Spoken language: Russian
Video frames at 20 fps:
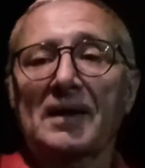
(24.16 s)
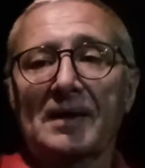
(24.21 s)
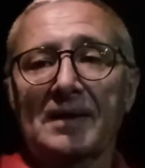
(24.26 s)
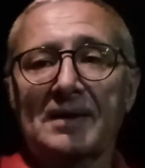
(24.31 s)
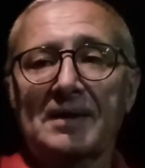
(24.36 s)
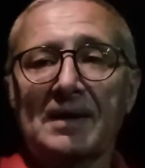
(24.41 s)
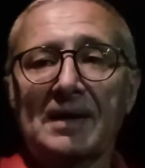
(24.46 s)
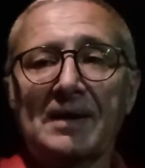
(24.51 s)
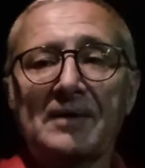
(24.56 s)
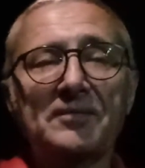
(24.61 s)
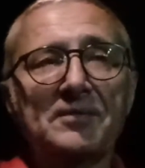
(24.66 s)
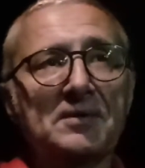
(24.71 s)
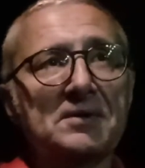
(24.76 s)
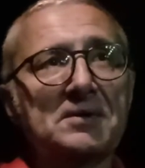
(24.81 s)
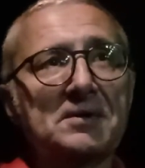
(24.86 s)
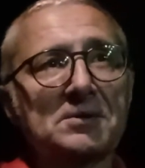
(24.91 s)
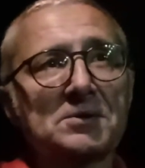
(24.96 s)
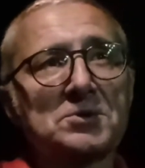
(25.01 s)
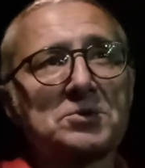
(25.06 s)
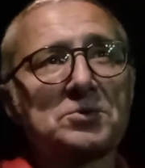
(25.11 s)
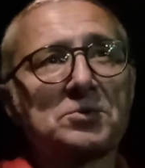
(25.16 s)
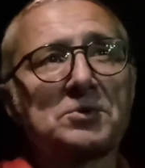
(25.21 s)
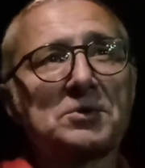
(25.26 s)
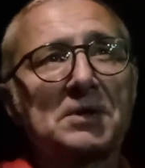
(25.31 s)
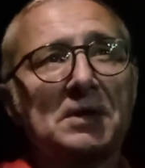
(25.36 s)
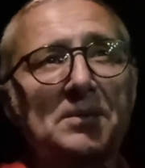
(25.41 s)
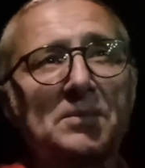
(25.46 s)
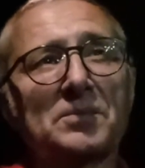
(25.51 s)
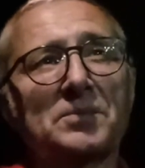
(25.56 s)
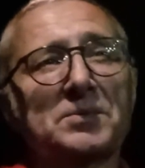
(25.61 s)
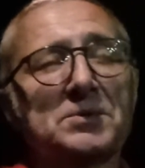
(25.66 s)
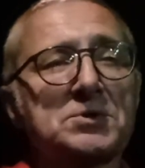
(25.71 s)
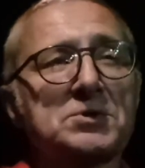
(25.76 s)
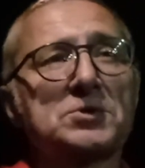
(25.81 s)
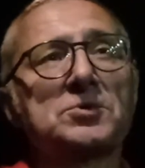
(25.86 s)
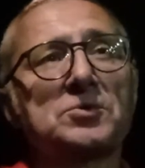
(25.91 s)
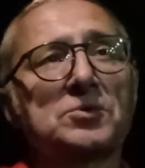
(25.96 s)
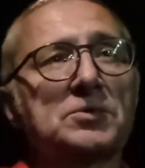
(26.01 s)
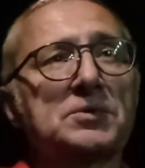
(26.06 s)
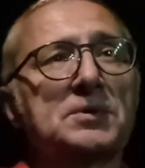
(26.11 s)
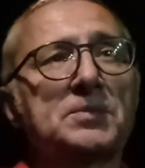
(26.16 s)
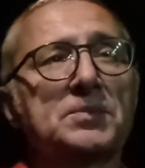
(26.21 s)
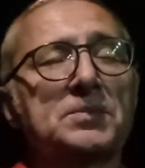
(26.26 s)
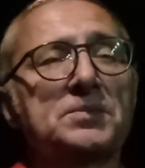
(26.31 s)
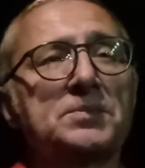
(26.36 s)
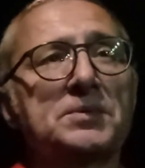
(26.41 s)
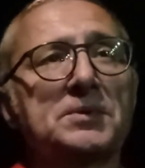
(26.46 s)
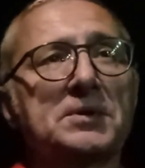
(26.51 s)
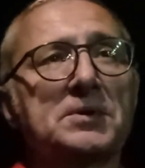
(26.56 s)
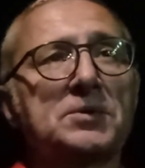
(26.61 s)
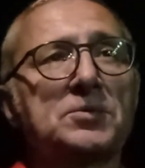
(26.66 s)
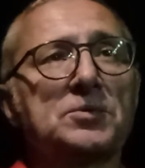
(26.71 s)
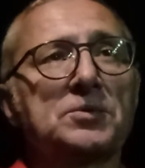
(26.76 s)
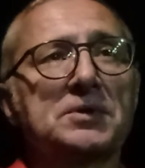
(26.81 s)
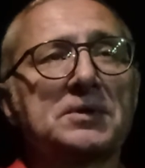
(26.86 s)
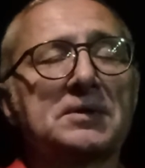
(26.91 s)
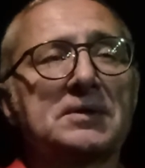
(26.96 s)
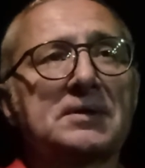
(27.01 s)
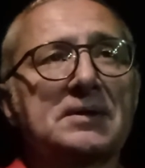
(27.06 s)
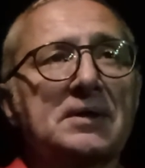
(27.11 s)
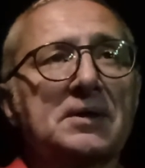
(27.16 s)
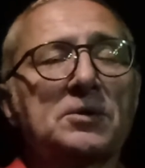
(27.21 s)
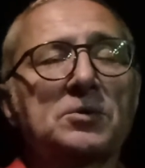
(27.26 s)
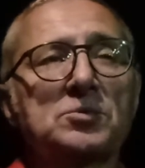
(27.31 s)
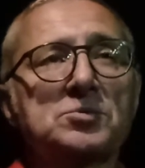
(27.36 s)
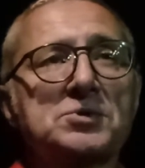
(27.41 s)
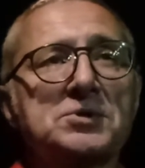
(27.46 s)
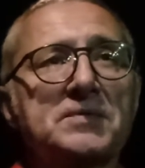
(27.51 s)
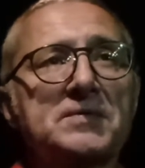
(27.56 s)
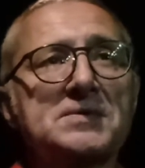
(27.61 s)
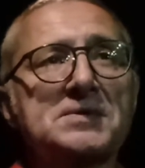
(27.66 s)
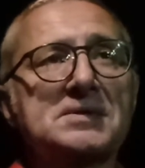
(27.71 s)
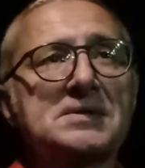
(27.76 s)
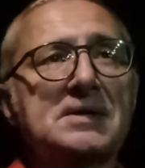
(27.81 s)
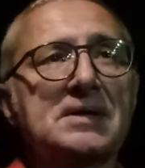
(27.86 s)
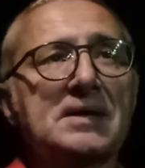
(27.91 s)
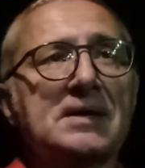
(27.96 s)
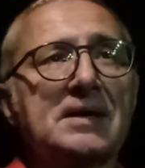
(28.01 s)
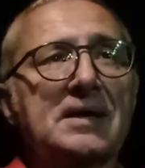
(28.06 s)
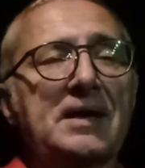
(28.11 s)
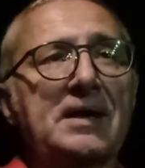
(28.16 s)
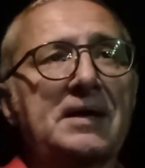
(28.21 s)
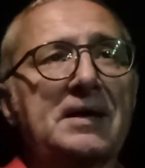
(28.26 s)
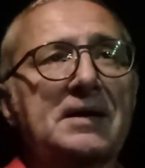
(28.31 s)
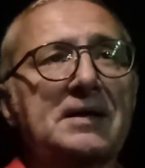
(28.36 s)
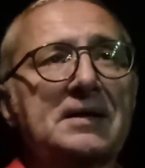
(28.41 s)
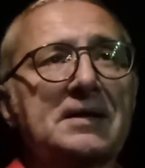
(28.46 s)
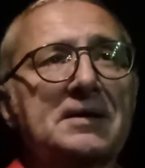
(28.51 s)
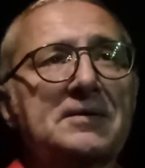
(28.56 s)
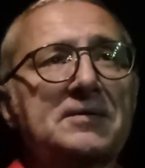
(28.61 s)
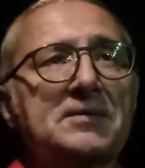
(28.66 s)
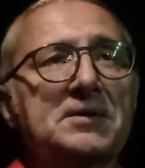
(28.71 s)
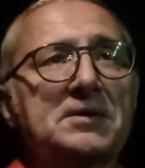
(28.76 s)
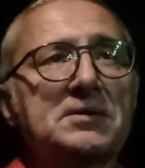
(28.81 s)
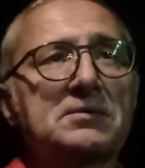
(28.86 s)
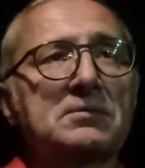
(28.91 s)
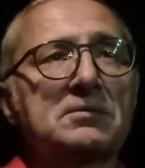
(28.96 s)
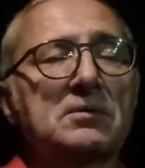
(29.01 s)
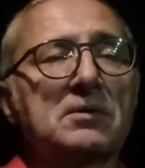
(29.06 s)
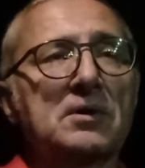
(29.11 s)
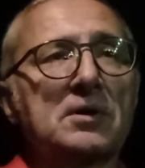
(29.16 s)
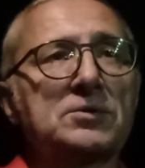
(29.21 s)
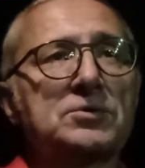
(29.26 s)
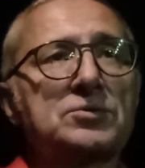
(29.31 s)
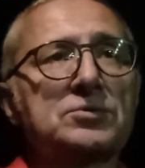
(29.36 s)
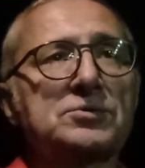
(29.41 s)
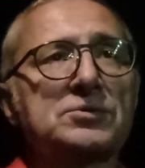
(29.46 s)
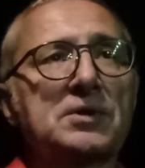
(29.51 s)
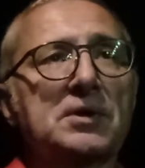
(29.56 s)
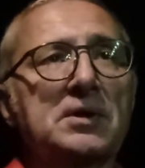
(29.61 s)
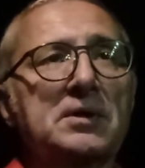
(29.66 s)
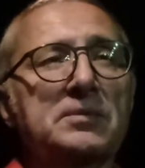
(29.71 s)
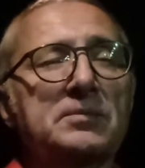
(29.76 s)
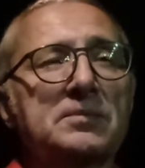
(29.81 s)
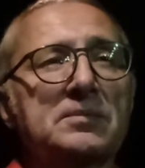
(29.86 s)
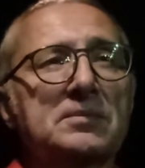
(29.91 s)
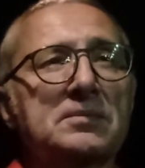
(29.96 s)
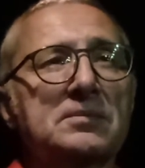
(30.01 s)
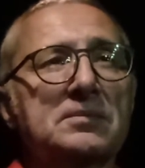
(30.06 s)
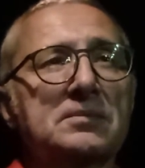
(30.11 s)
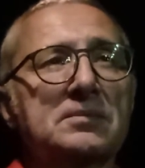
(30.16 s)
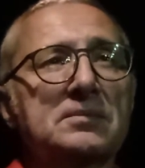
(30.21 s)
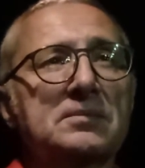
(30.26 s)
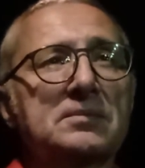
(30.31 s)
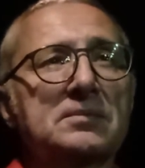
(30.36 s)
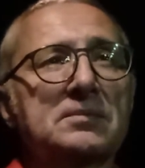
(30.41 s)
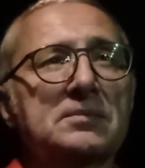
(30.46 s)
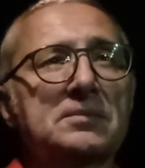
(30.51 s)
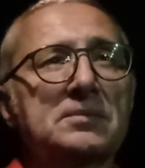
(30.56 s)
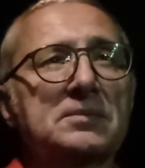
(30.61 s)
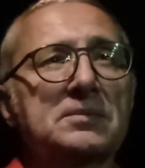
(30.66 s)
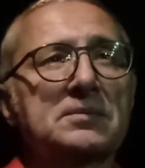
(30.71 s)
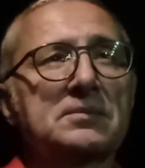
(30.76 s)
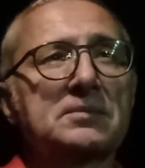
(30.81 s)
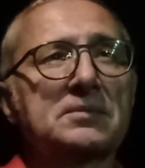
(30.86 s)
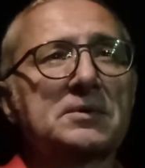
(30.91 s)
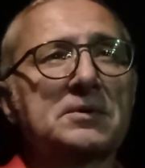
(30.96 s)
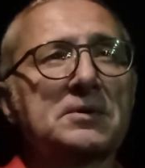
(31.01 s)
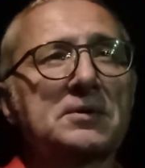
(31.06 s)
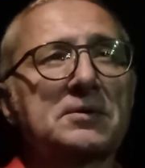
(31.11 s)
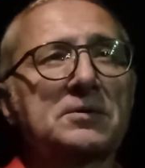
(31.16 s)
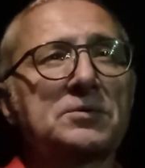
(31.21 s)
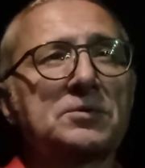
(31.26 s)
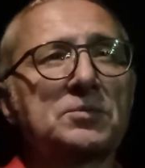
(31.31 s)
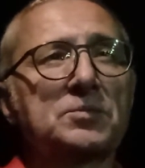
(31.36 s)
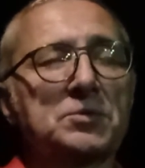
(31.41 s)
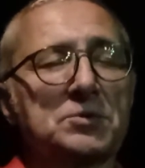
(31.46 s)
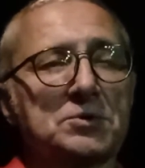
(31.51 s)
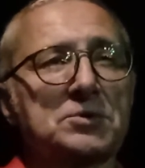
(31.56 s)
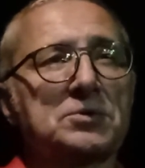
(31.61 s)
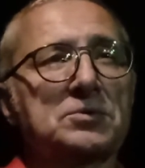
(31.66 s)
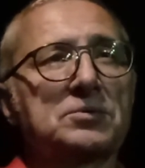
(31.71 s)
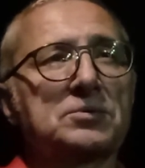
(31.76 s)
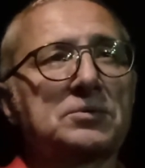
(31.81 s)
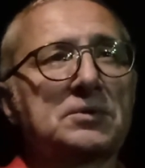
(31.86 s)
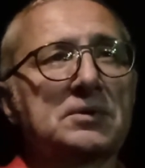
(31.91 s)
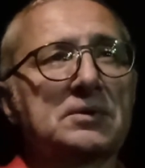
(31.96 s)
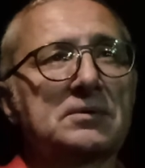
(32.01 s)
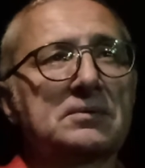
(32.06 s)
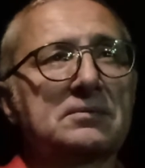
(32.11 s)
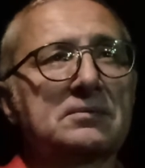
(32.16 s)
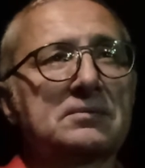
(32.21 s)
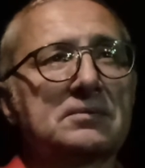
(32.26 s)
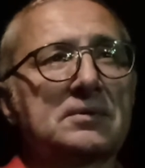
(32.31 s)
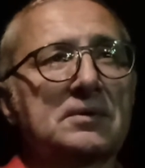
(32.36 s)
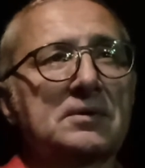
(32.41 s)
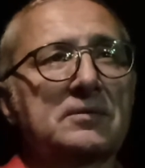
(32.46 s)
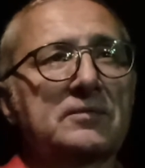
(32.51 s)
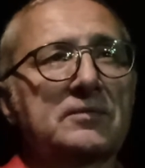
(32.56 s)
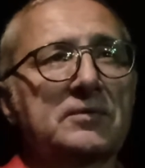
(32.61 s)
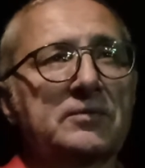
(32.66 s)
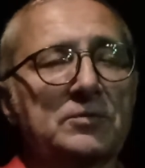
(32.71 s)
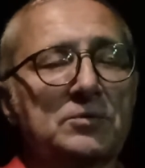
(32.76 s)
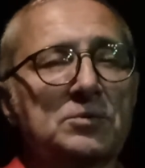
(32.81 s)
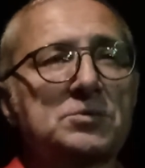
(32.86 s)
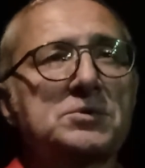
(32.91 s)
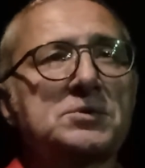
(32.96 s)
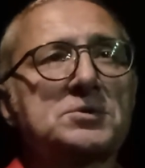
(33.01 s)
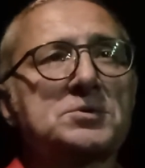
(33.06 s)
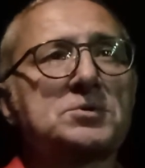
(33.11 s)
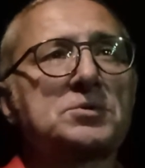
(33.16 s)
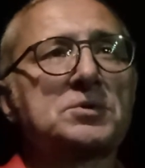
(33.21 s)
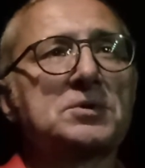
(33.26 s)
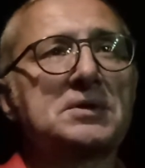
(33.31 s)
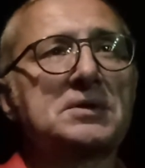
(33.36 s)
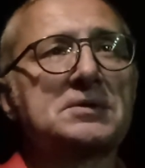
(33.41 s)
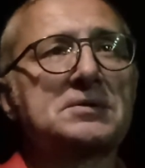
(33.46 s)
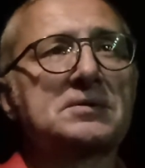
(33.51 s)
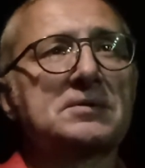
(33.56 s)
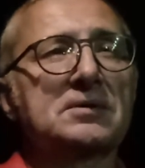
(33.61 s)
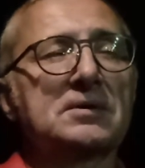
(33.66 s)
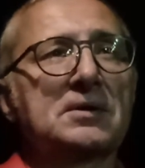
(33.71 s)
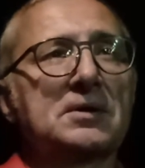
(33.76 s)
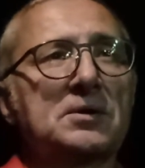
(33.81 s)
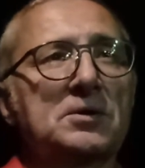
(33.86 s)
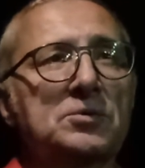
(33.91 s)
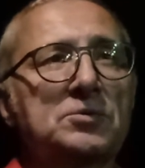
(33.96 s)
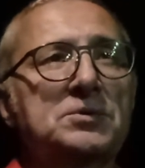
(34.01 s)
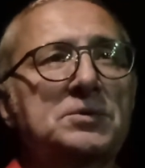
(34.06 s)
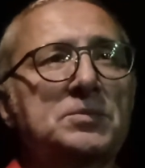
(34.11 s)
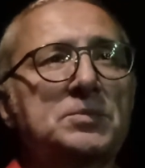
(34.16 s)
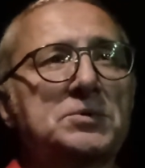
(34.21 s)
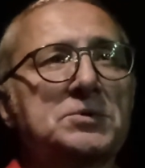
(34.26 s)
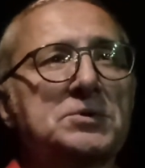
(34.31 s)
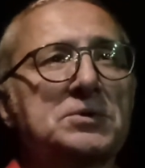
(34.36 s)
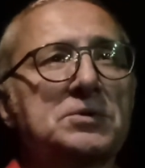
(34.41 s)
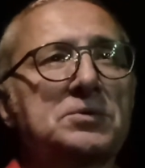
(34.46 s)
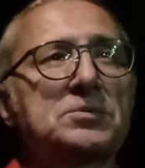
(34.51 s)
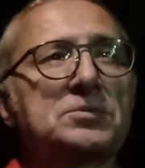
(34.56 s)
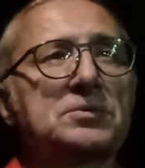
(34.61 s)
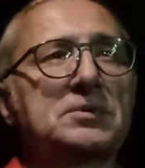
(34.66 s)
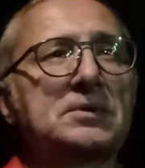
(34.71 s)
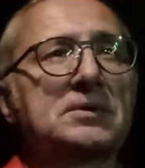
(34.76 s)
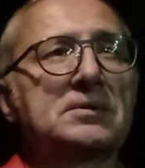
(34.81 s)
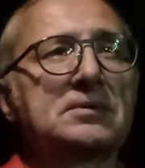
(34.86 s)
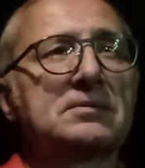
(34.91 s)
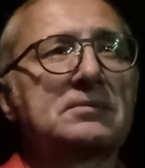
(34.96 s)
я видел, что там пешеходы переходят, лужи везде. И она говорит, а что стоим? Я говорю, пешеходы. Вы в курсе, что есть люди-пешеходы?